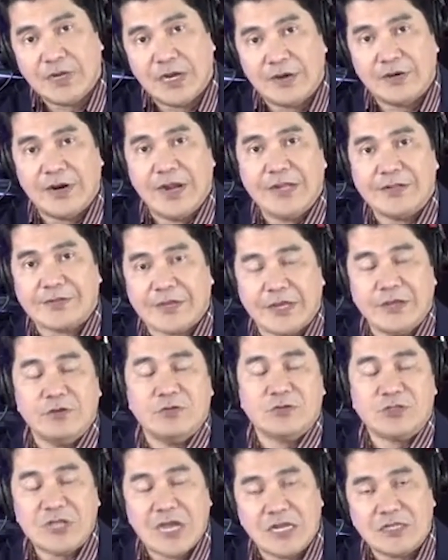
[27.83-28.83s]
Alright,
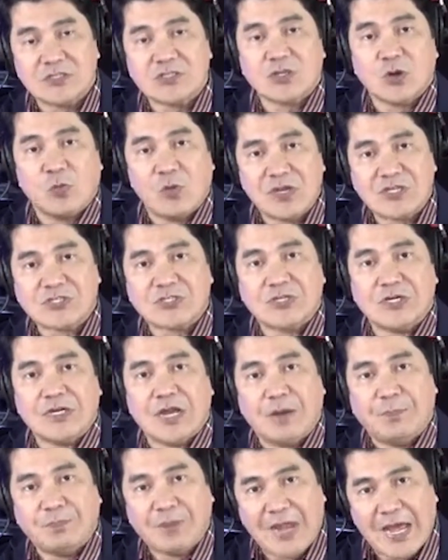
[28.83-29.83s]
kayo dyan sa
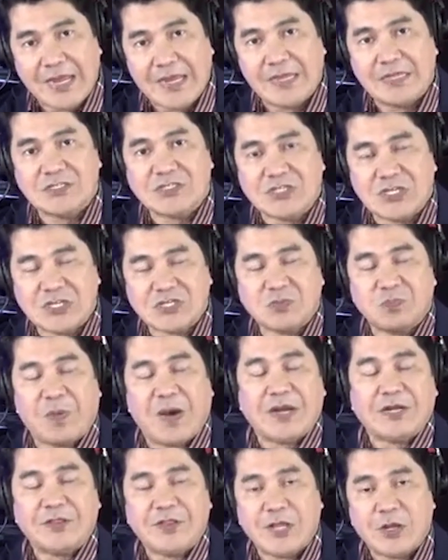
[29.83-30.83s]
Western Appliances,
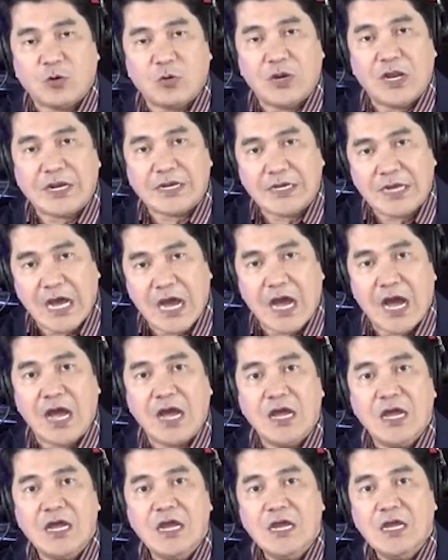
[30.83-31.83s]
particular na
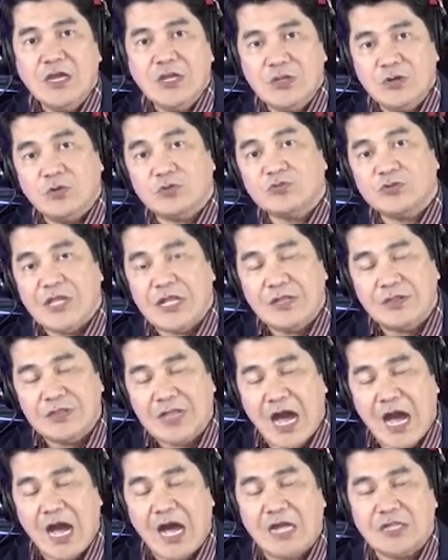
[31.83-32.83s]
yung
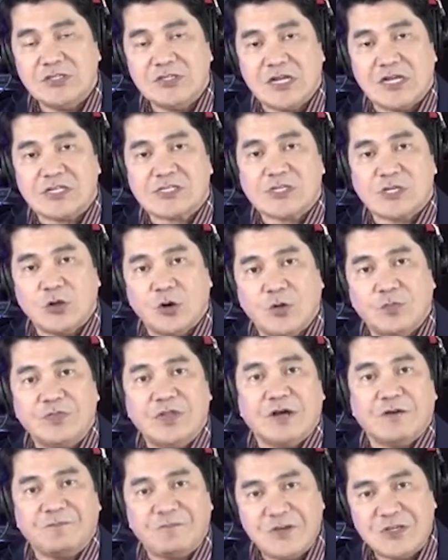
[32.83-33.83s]
tindahan dyan sa
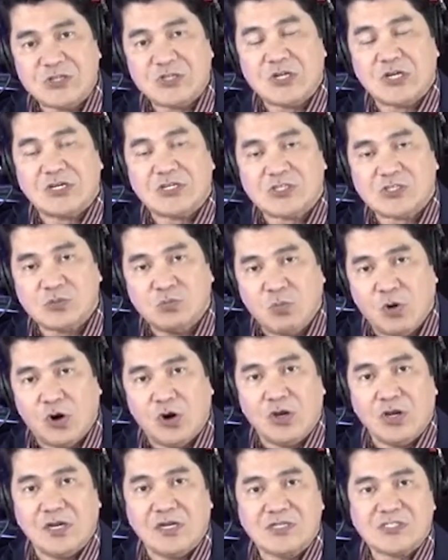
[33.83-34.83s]
loob ng Fisher's
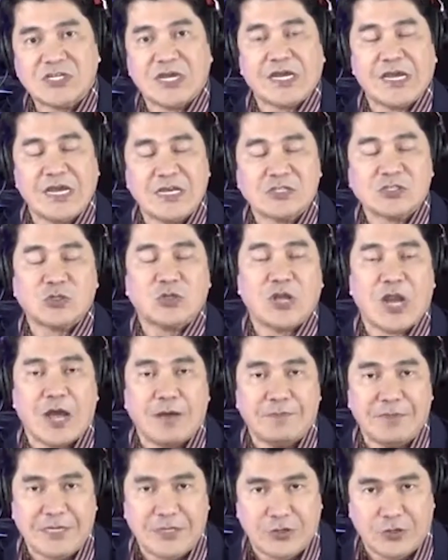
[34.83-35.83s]
Mall sa Quezon
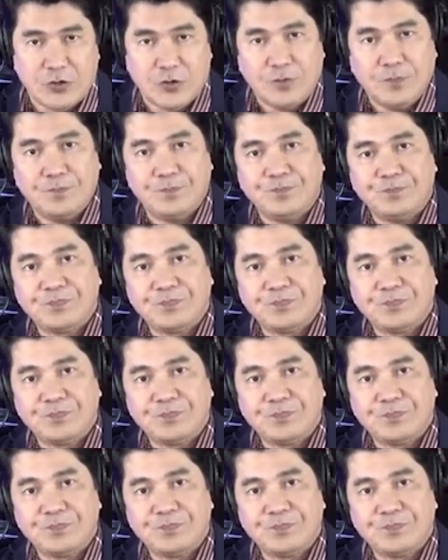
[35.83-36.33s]
Avenue.